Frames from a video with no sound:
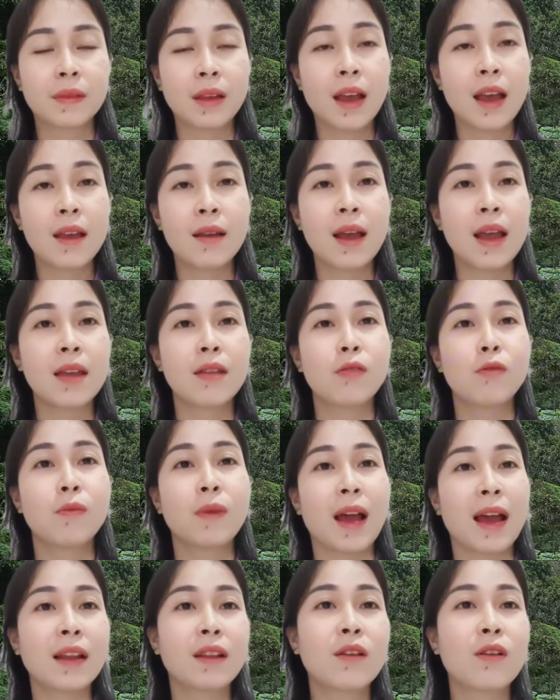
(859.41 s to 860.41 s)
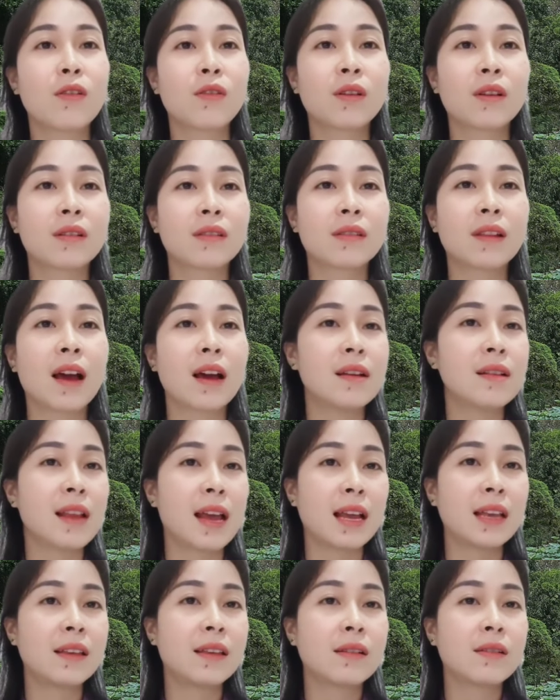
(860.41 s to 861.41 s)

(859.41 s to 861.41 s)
ê thấy nó cũng lại thôi lỡ lại